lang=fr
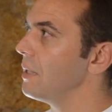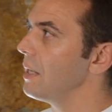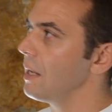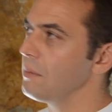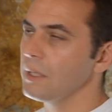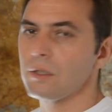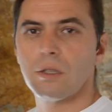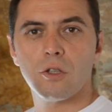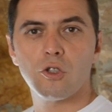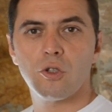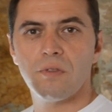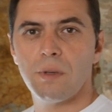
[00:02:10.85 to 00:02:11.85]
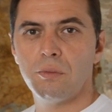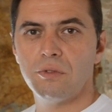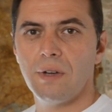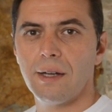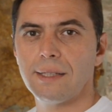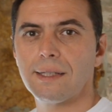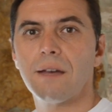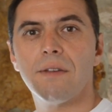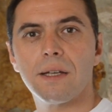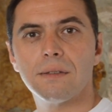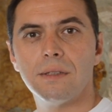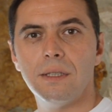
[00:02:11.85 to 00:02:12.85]
Et là maintenant, je vais pouvoir être
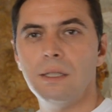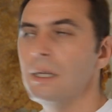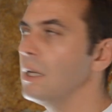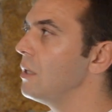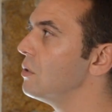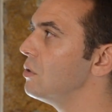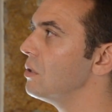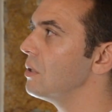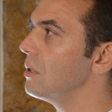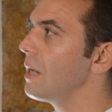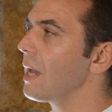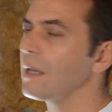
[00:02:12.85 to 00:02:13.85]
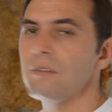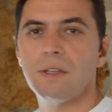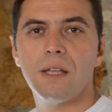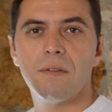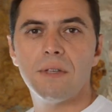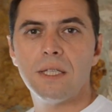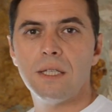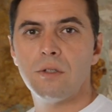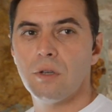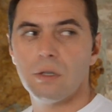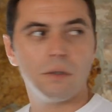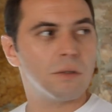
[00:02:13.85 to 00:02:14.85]
averti de l'arrivée d'un
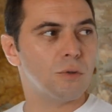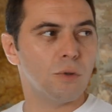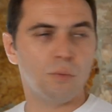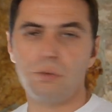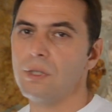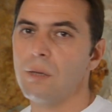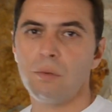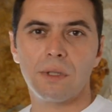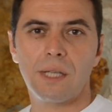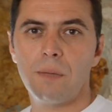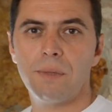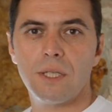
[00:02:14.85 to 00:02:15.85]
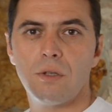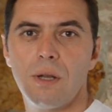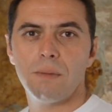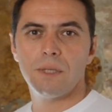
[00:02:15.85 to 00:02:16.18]
visiteur depuis n'importe quelle pièce de la